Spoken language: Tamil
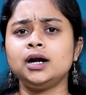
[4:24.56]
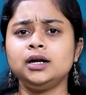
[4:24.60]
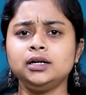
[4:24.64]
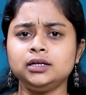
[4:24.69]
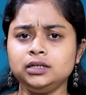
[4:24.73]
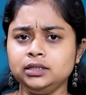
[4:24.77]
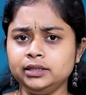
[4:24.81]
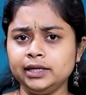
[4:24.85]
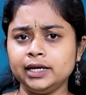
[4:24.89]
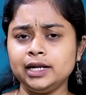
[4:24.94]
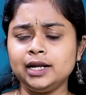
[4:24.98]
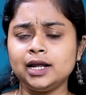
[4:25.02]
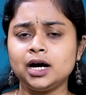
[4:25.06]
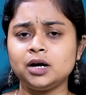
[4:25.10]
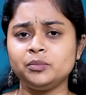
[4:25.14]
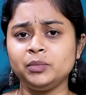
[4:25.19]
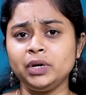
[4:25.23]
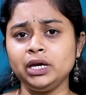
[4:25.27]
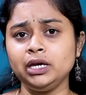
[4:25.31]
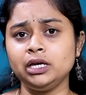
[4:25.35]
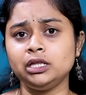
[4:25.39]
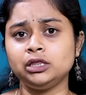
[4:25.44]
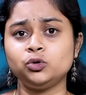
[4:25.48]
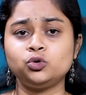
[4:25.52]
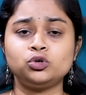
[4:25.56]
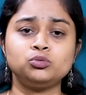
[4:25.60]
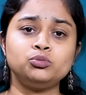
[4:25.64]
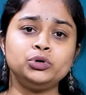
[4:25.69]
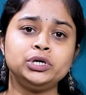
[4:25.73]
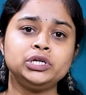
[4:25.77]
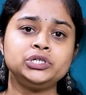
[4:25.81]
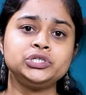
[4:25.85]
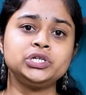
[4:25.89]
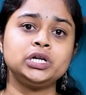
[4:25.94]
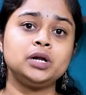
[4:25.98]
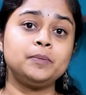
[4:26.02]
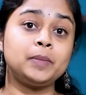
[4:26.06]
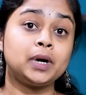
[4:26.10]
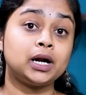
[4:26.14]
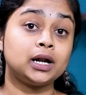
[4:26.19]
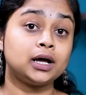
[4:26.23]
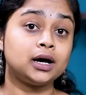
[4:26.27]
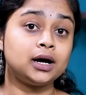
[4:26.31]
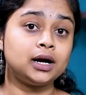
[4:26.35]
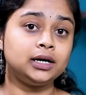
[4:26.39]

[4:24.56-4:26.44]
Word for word: நாடுகள் எல்லாமே இந்த ஒரு முயற்சியில் பல